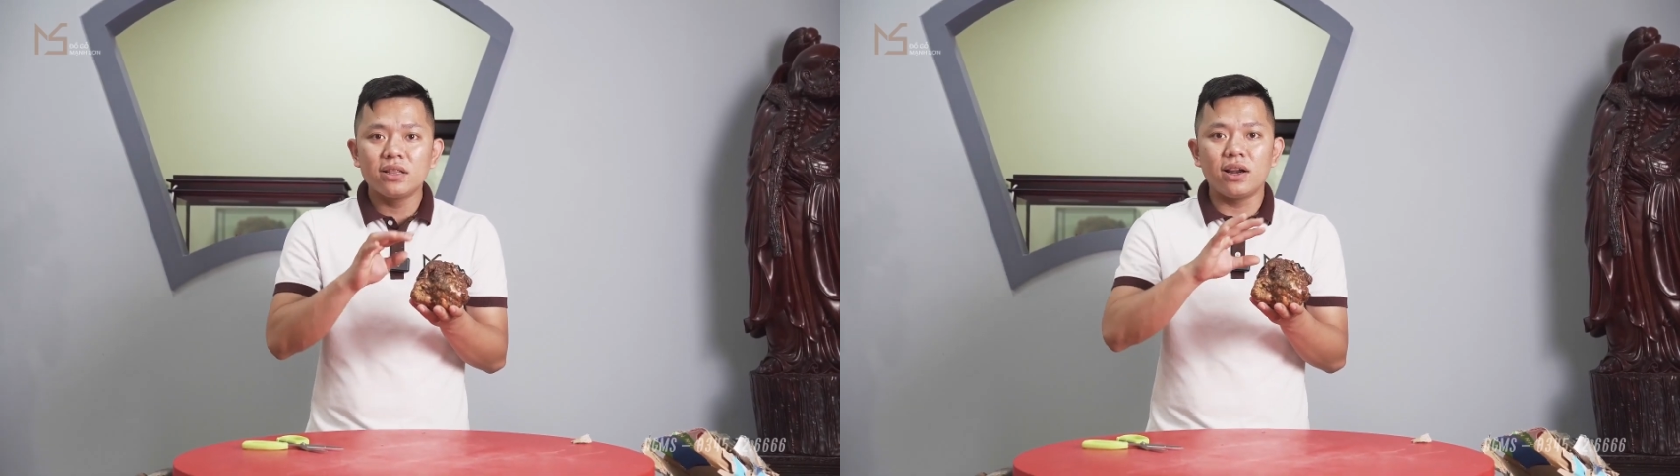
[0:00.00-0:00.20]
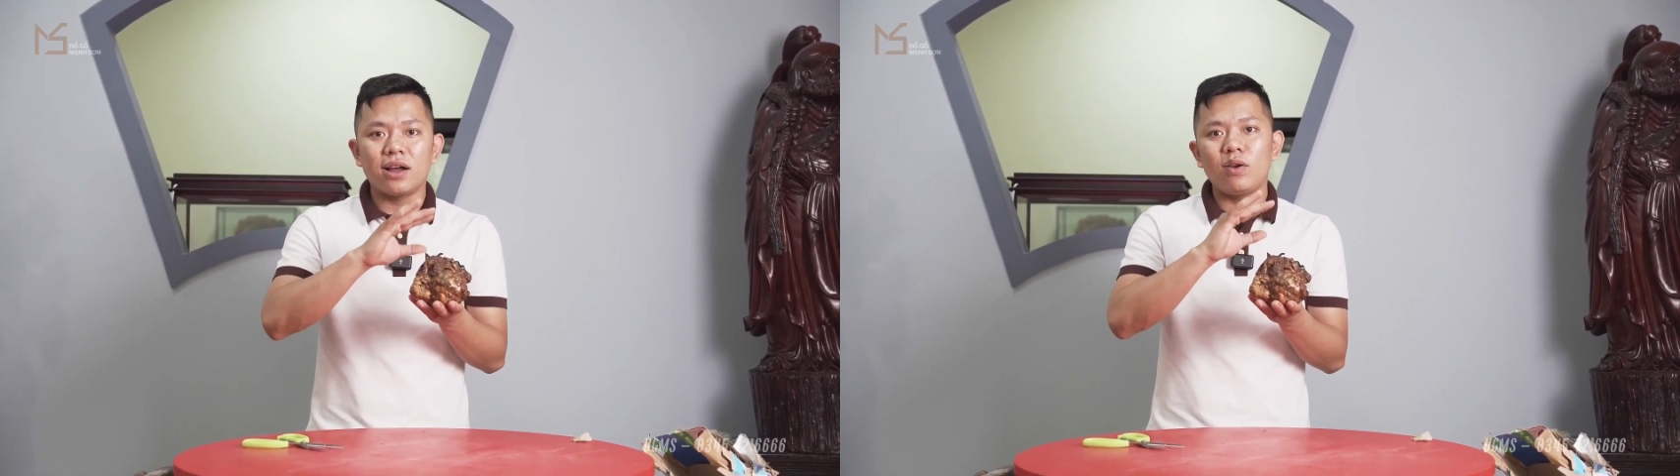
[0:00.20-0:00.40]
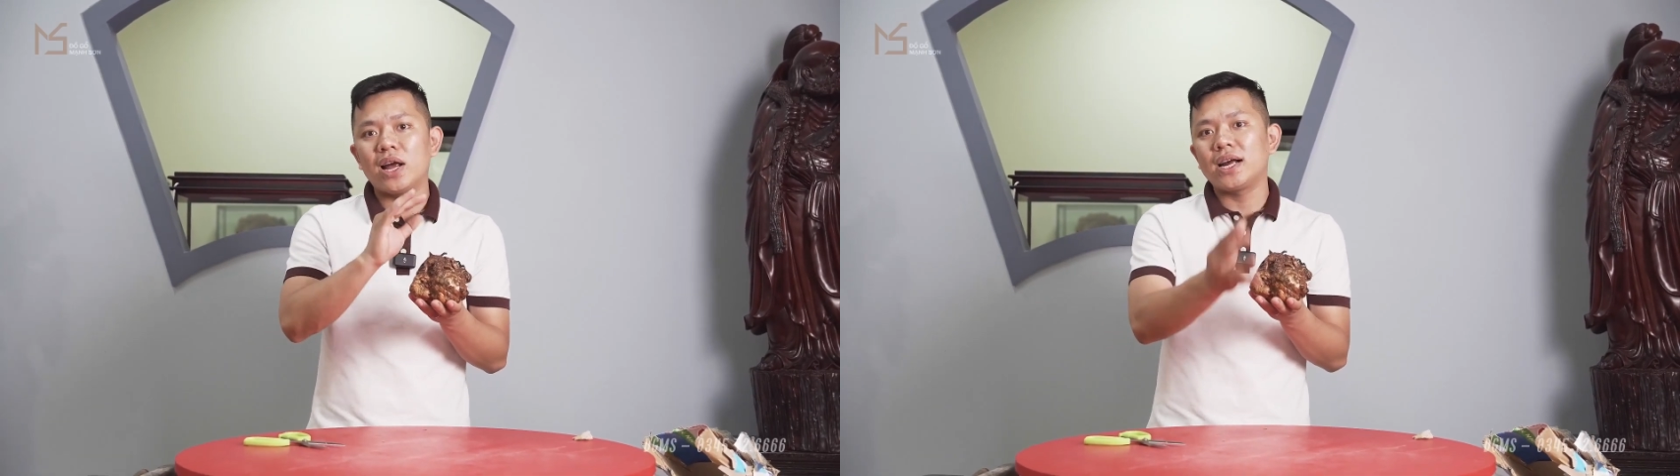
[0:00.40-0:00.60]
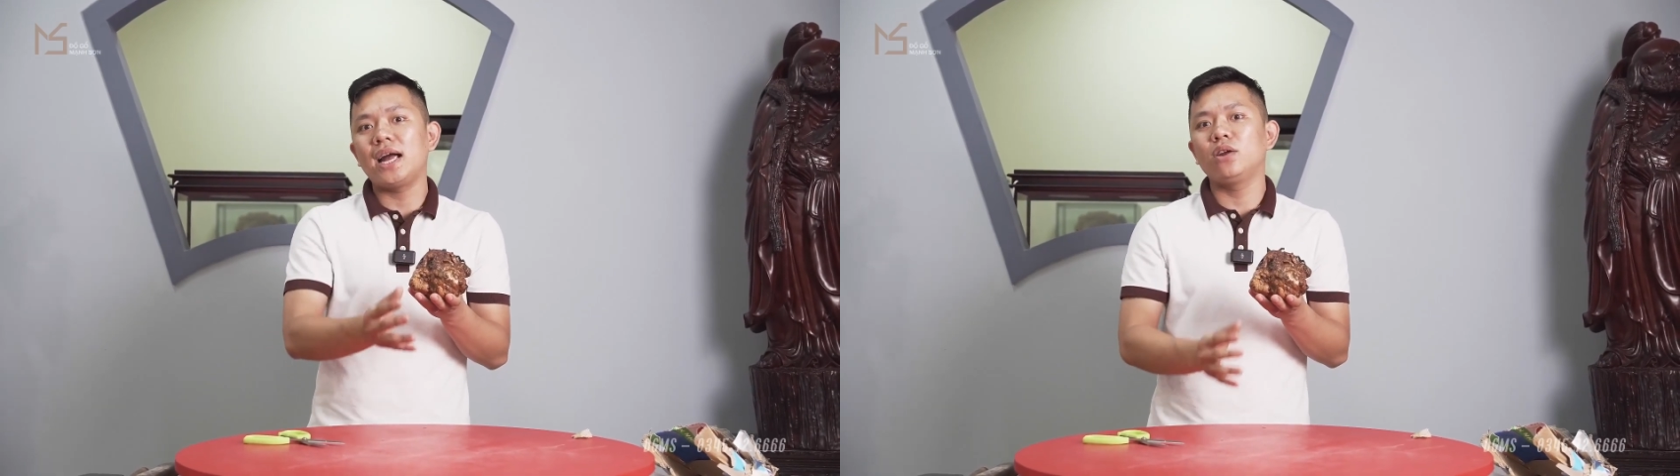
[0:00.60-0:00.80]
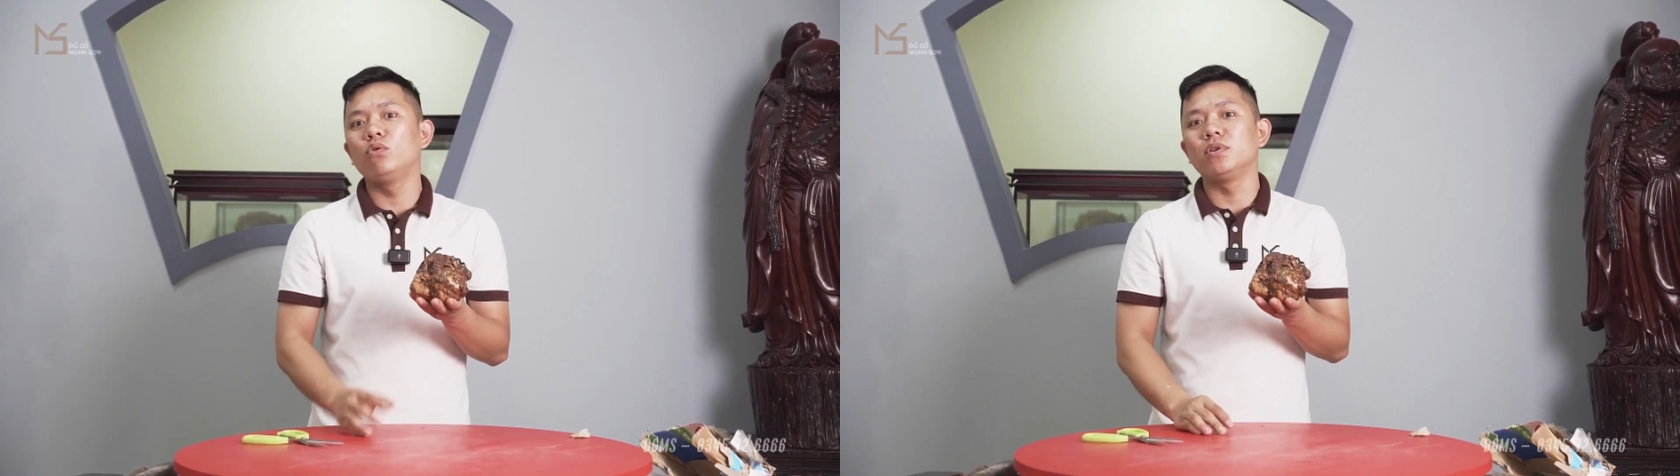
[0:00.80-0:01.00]
tức là cái loại
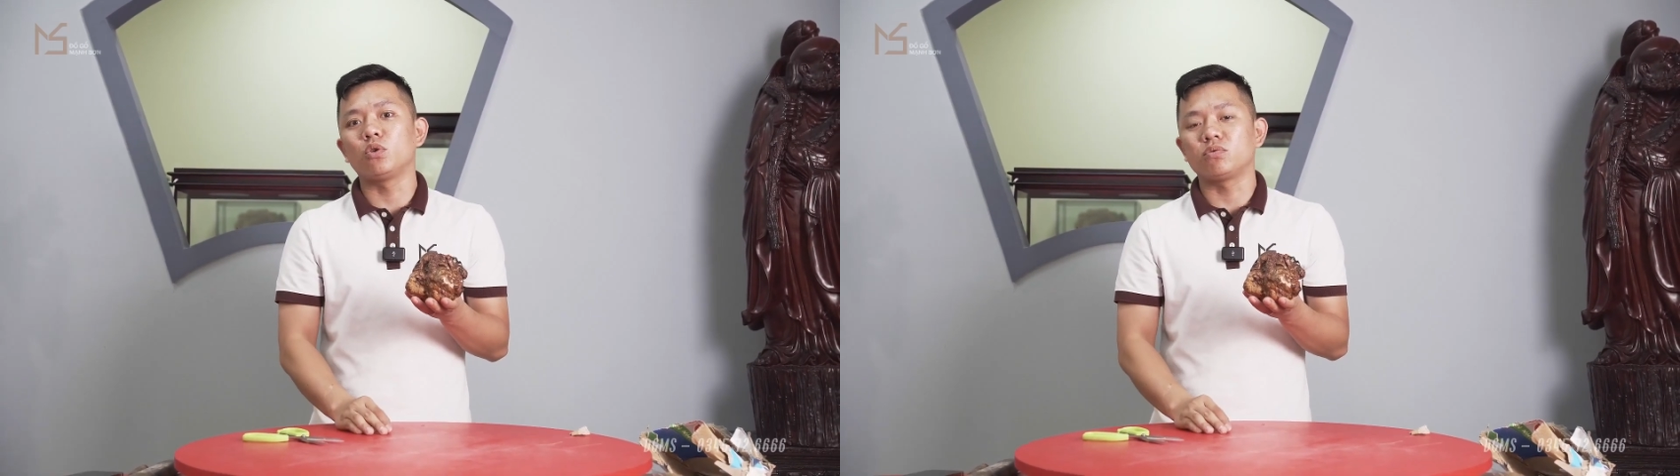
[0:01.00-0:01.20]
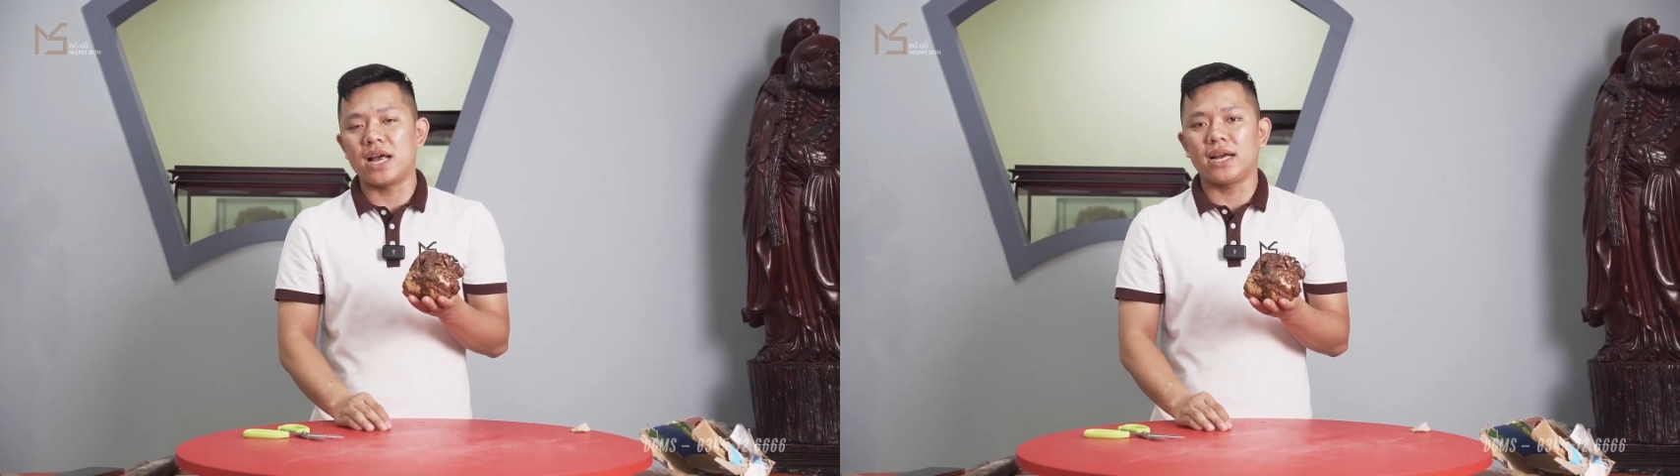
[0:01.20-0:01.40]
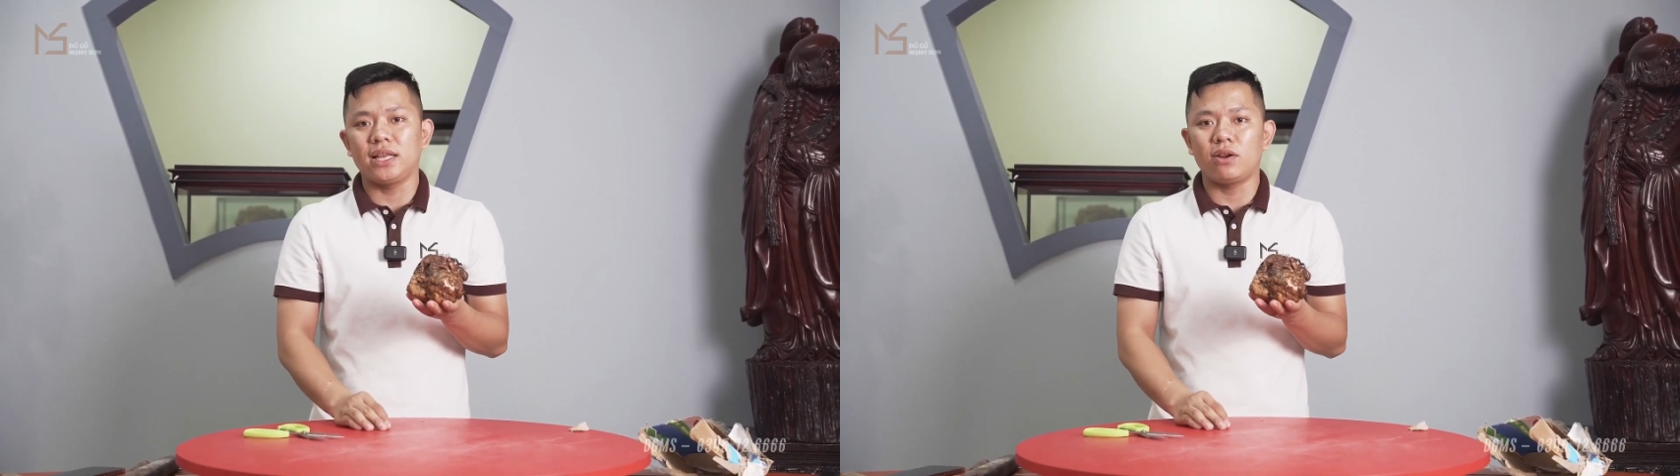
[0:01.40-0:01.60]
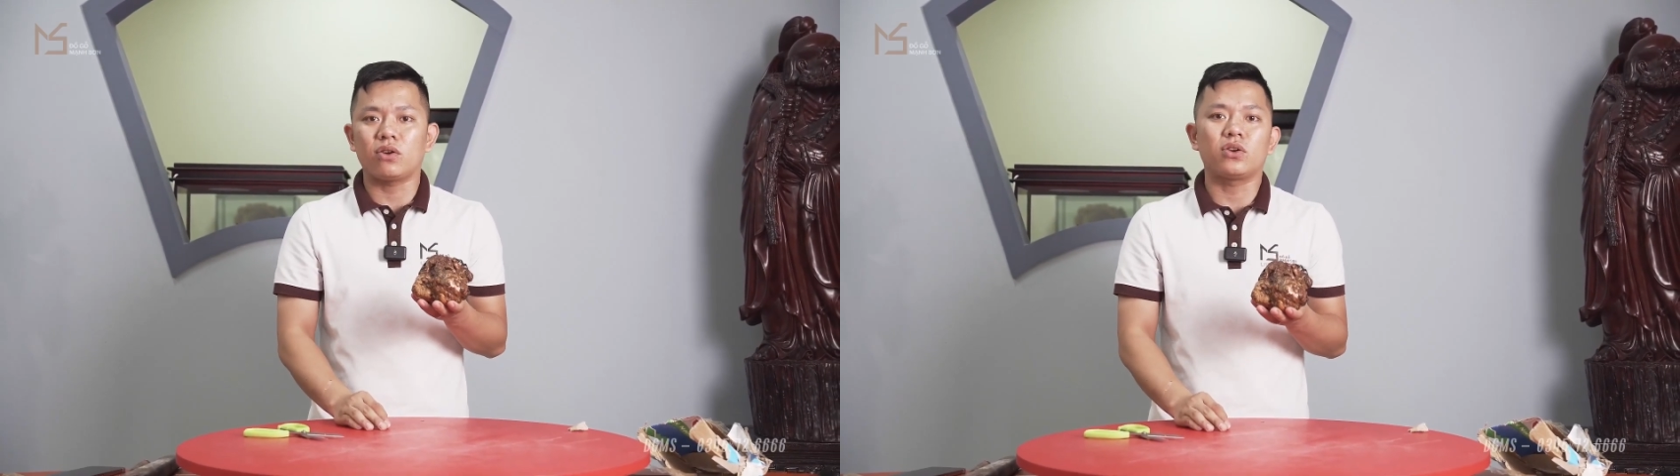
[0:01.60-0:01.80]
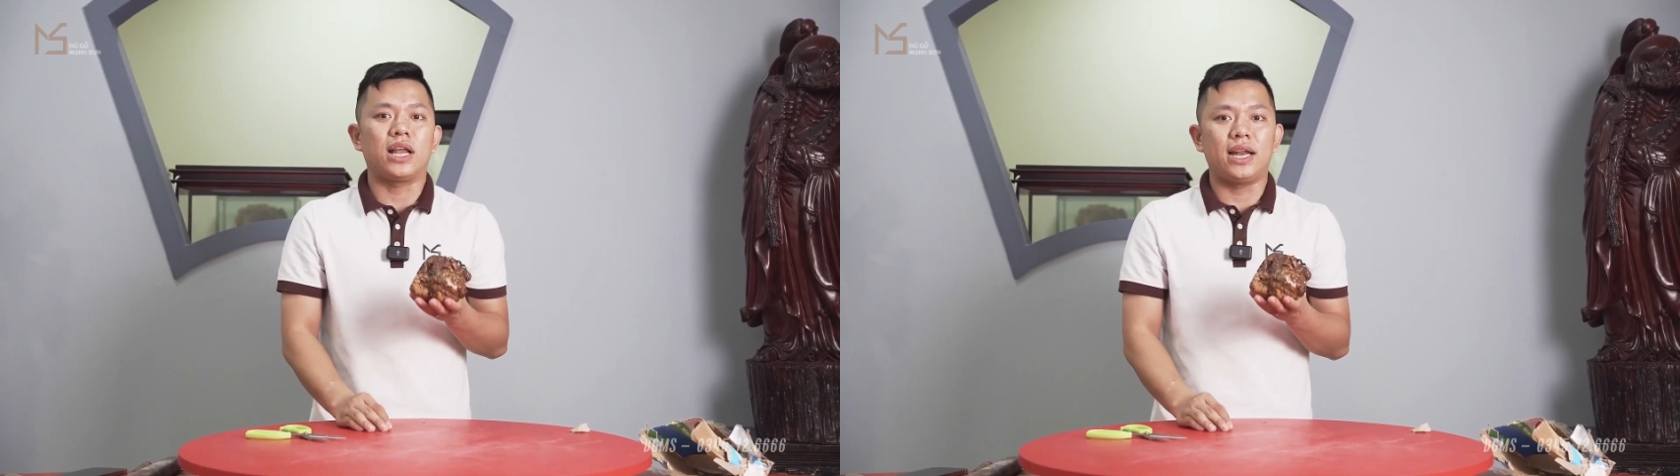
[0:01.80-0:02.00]
gai nu mà dục rác ấy thì nó
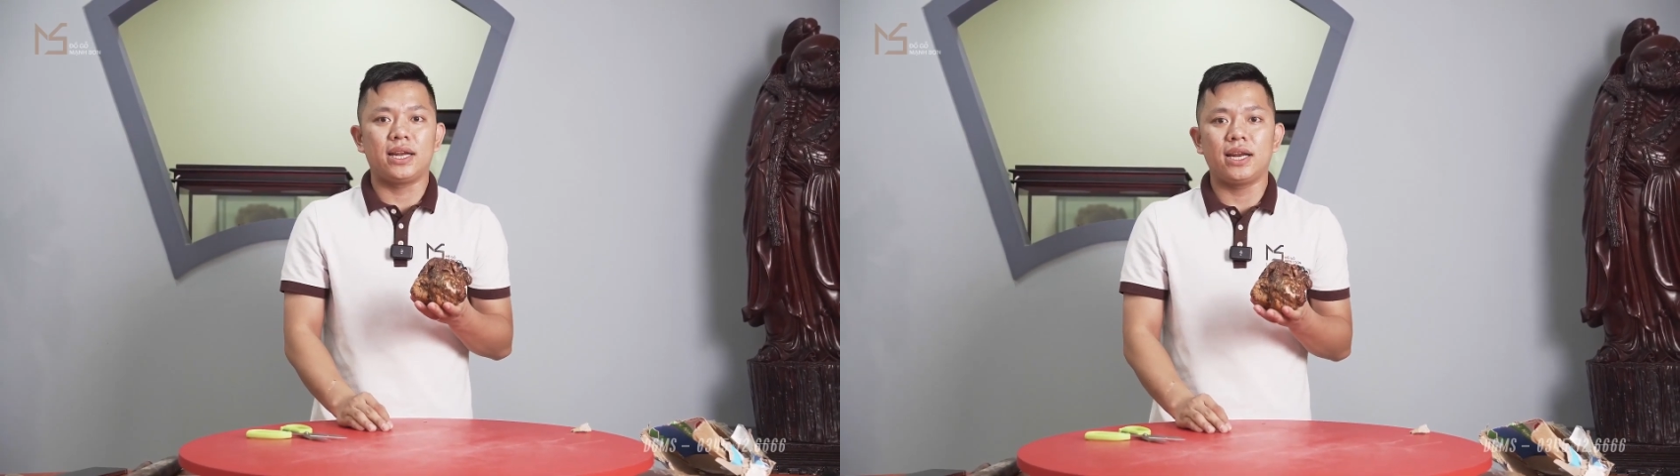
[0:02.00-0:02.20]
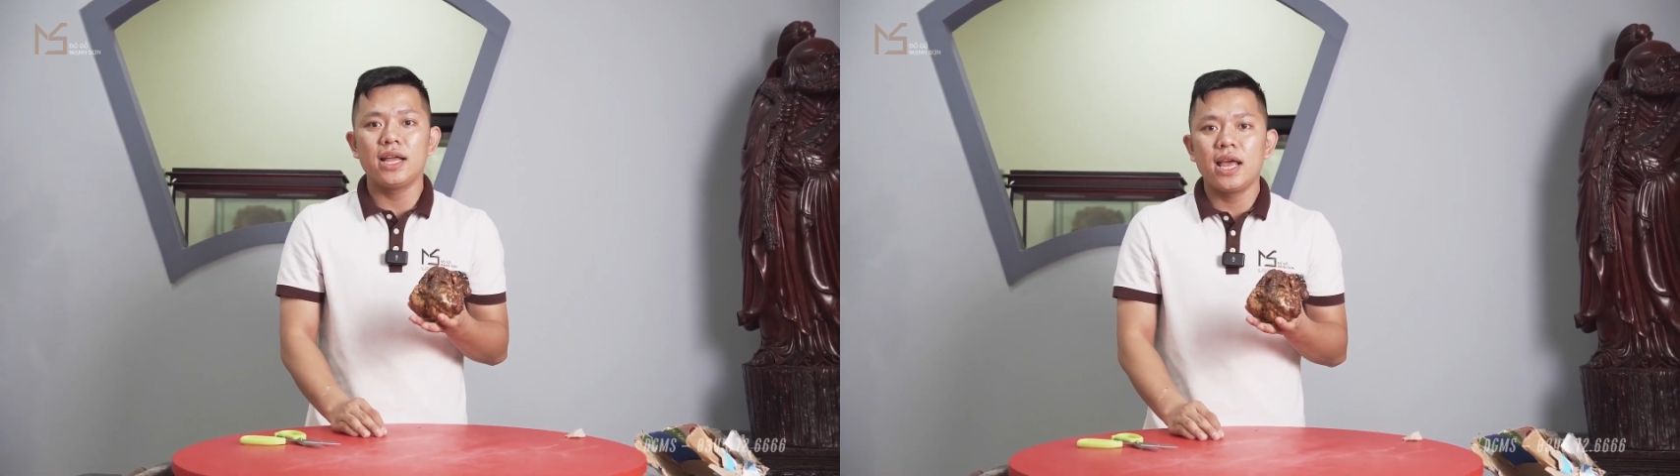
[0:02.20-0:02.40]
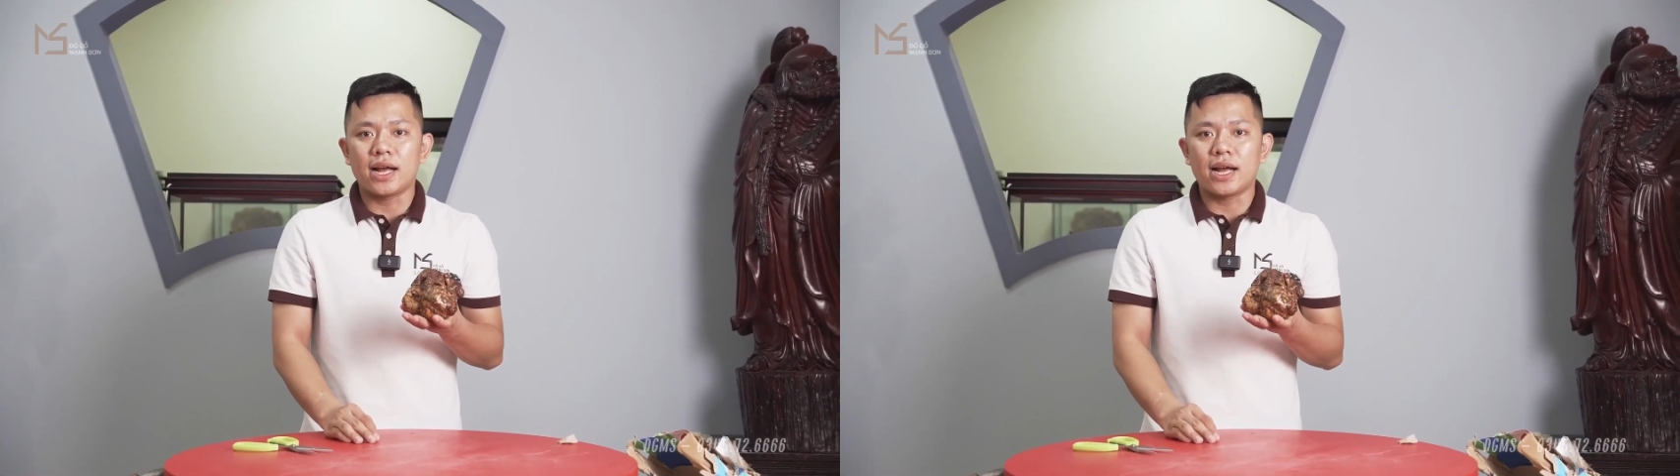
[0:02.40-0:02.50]
có thể lên đến